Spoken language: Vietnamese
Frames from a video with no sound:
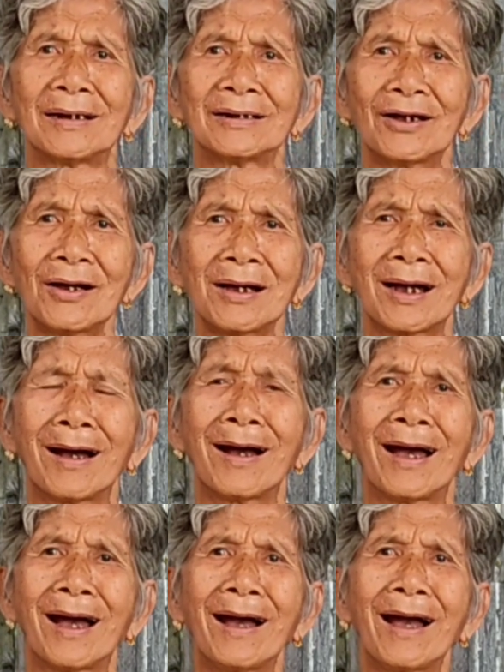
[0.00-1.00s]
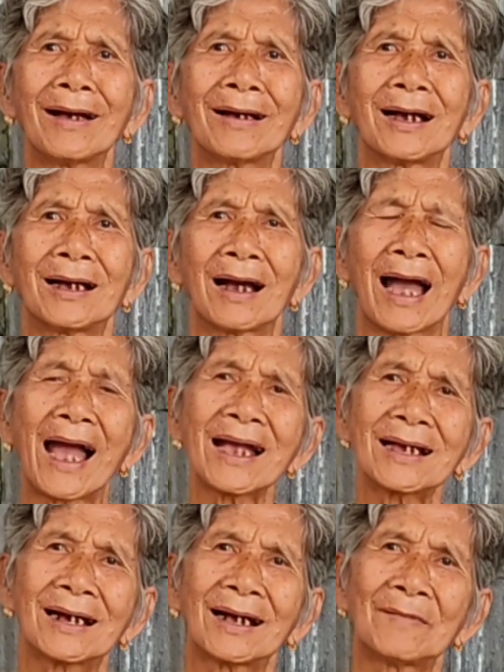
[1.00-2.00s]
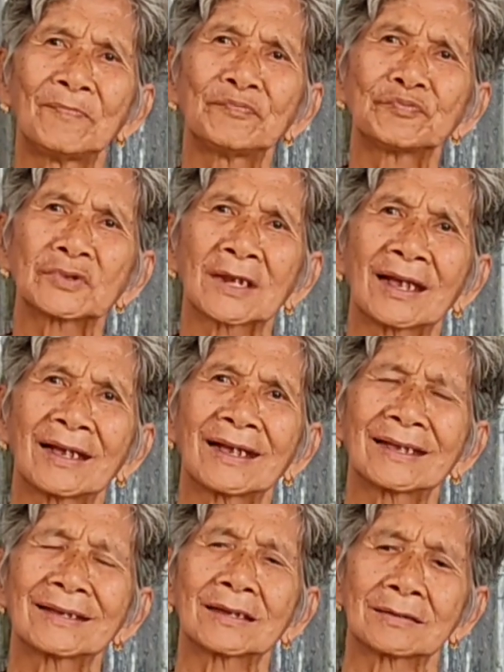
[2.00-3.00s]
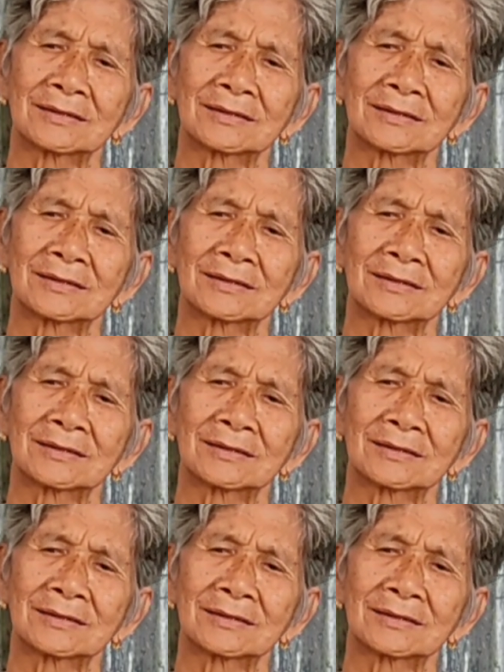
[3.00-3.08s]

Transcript: trái chua là trái gì bà tư hả trái chua là trái gì